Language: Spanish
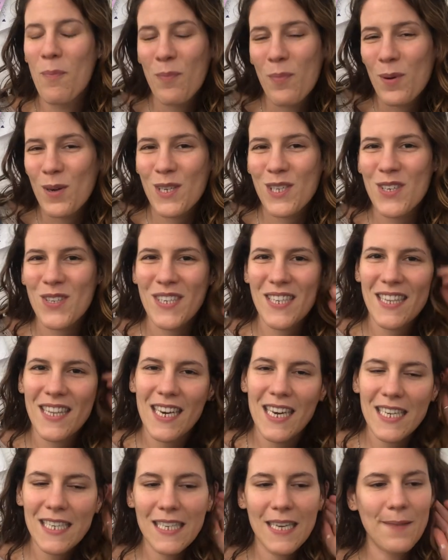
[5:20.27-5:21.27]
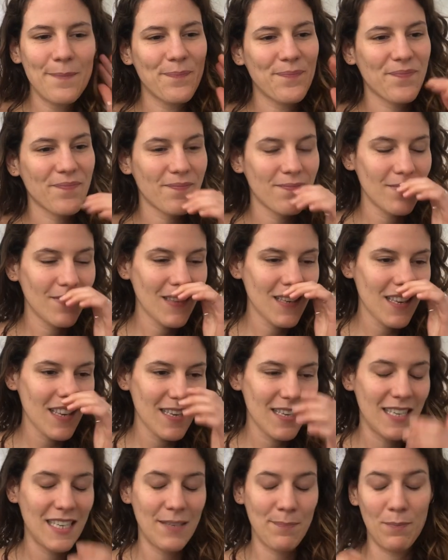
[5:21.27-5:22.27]
por si os interesa,
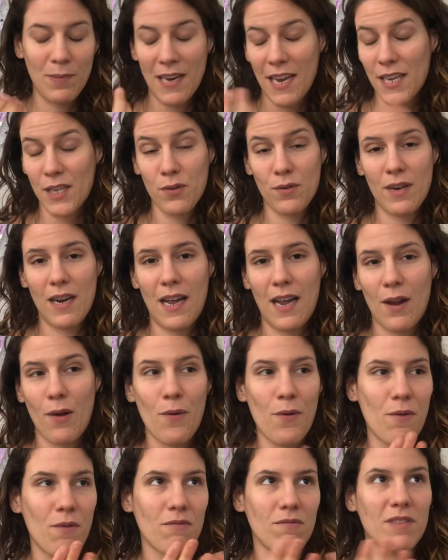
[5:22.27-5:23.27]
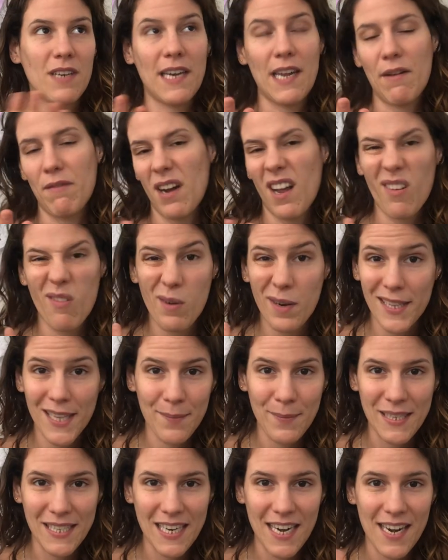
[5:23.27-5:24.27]
que es una, sería una cuarta
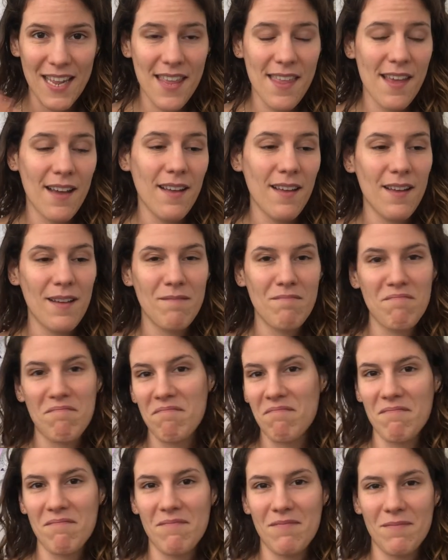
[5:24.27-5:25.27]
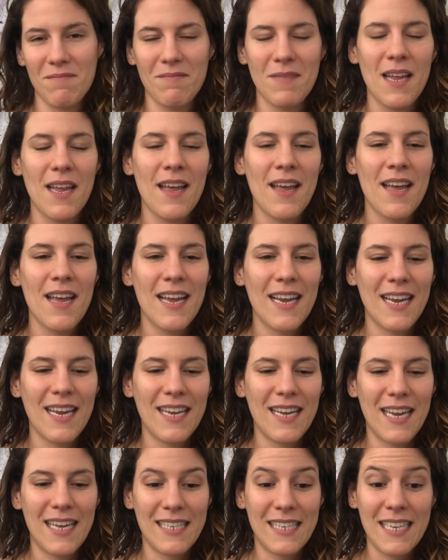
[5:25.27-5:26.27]
mascarilla
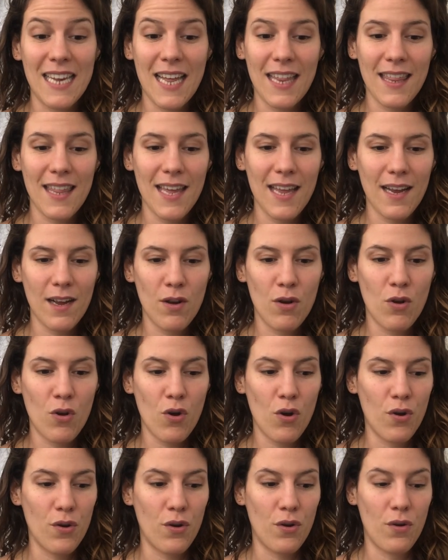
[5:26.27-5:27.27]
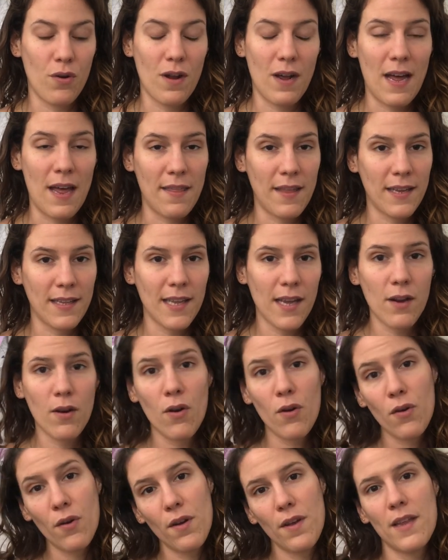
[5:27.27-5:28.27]
que se hace con aceite de
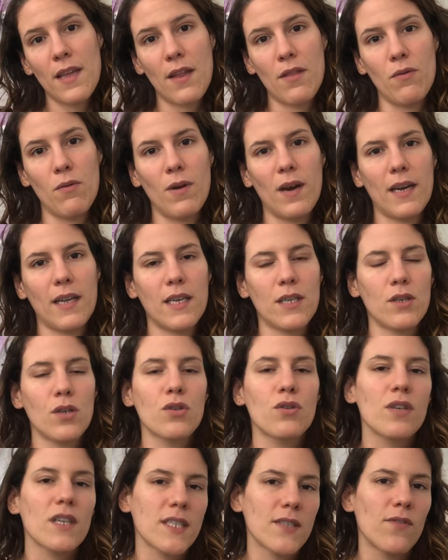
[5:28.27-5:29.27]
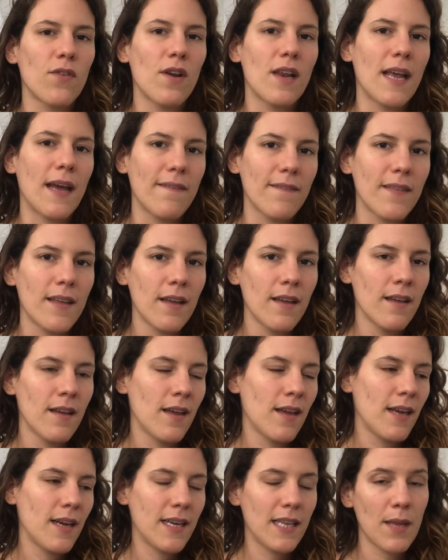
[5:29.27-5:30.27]
coco y azúcar, que eso es un exfoliante
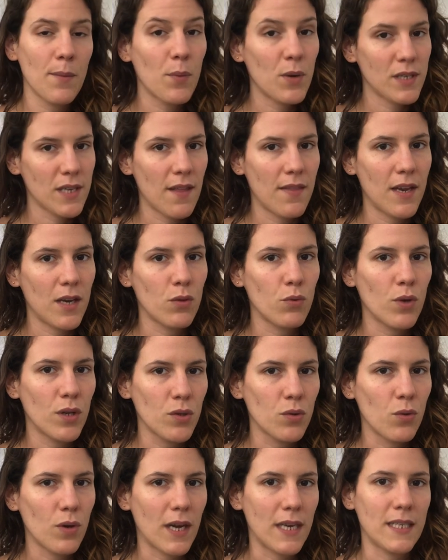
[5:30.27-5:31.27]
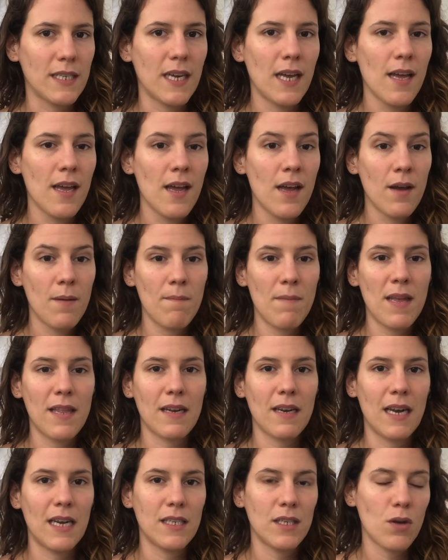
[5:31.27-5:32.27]
que te puedes hacer tú en tu casa.
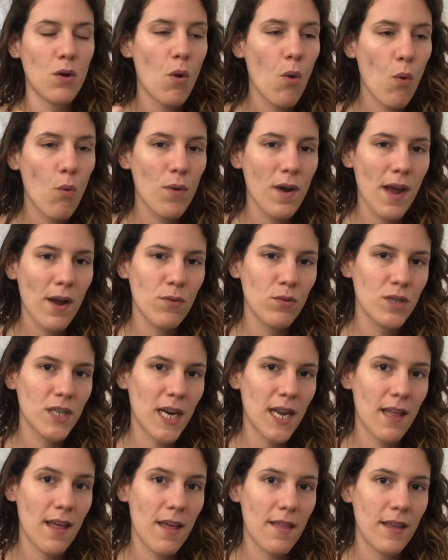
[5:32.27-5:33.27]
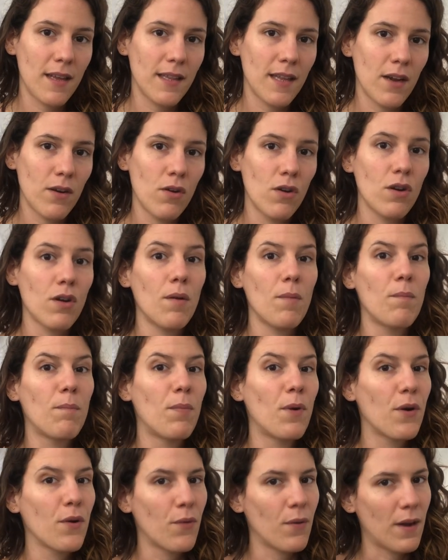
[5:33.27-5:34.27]
Mezclas una cucharada de aceite de coco
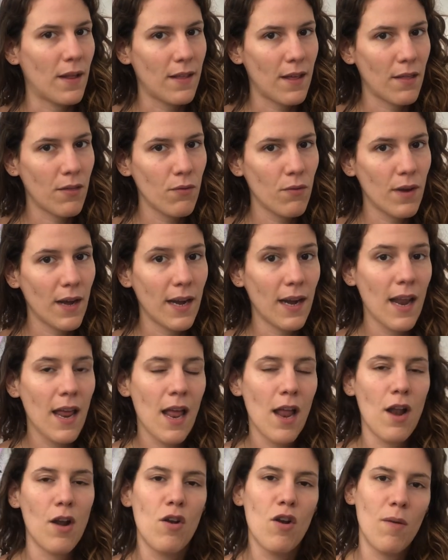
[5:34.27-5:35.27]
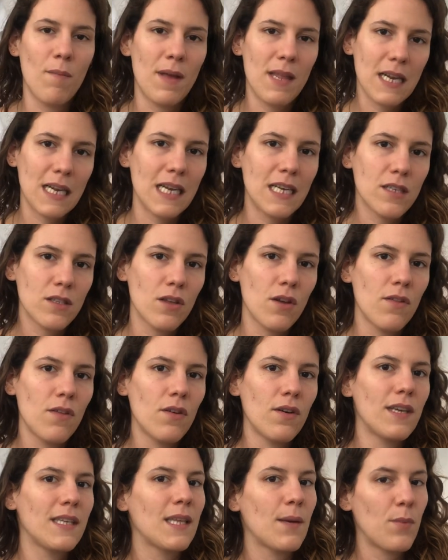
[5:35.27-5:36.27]
por una de azúcar, lo mezclas
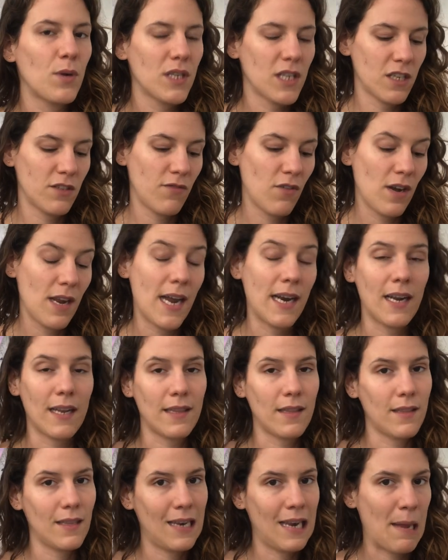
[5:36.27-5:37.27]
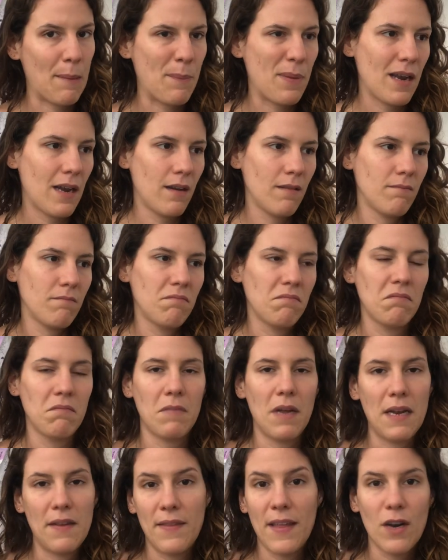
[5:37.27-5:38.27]
todo y te puedes exfoliar la piel
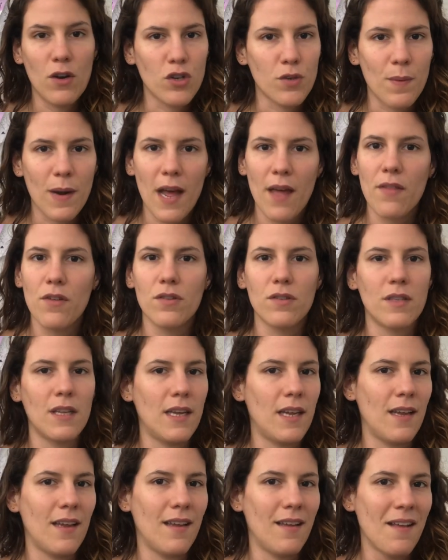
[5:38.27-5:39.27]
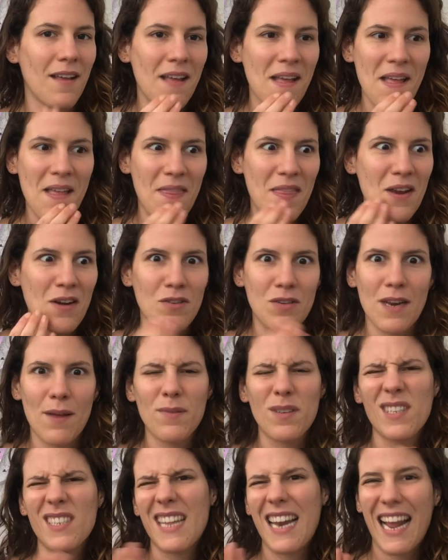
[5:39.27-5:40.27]
de los brazos, de, los
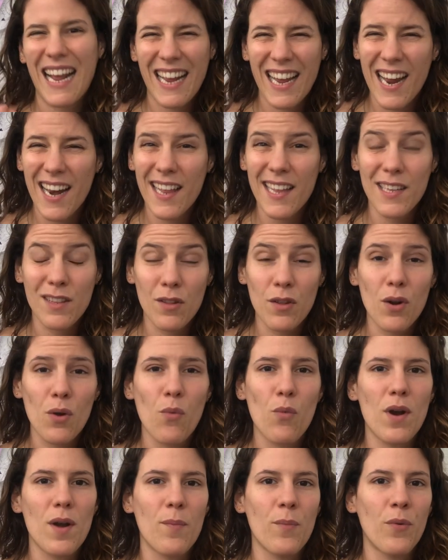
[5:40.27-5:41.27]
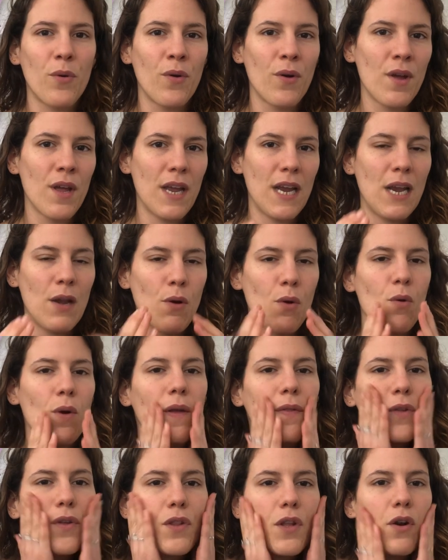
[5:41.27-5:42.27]
labios, de la cara, de todo el cuerpo. Y luego
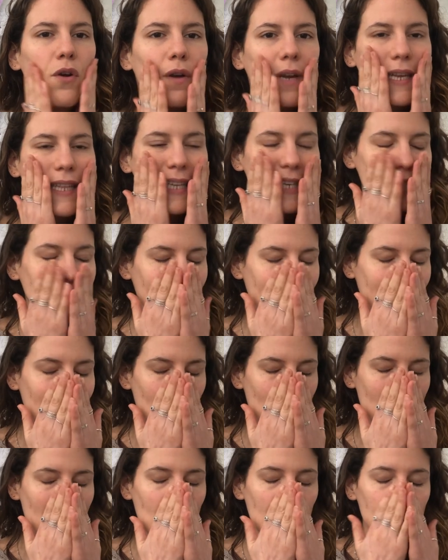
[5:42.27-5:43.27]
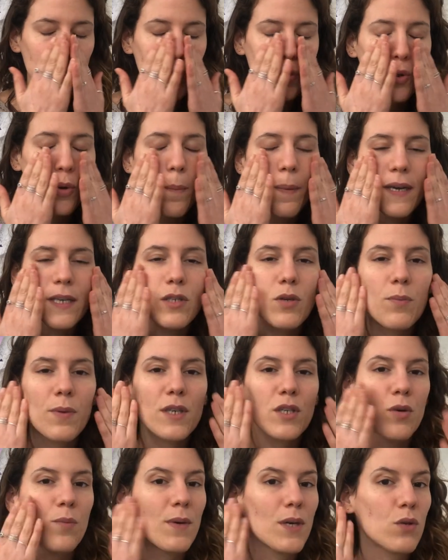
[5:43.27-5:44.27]
cuando te lo quitas te deja la piel súper,
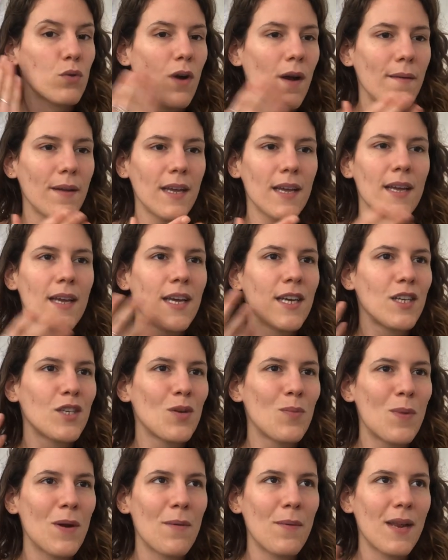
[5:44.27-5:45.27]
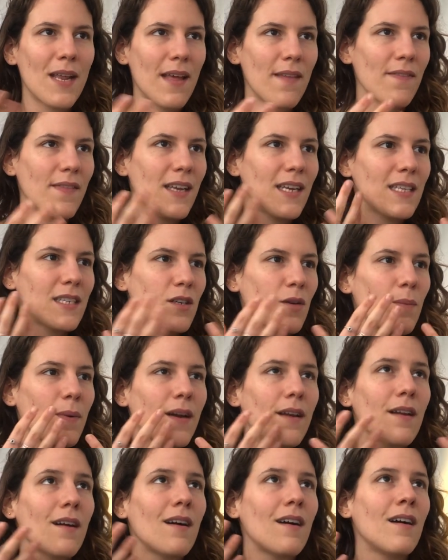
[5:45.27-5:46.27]
súper, súper suave, súper brillante y
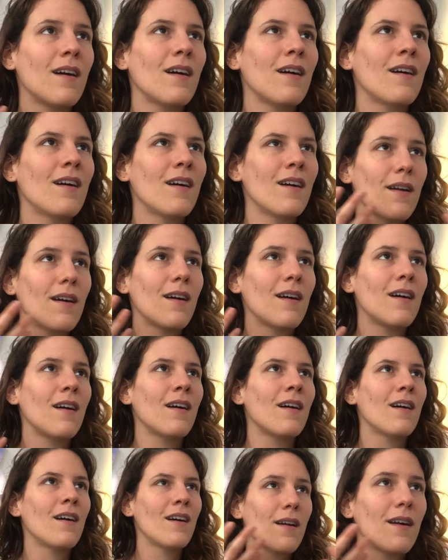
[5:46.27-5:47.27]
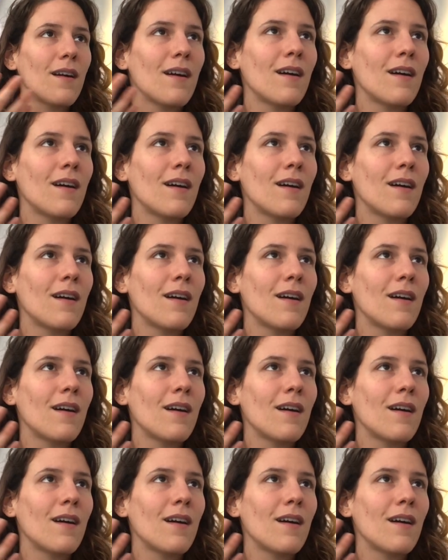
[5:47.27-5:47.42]
súper... Oh, oh, oh,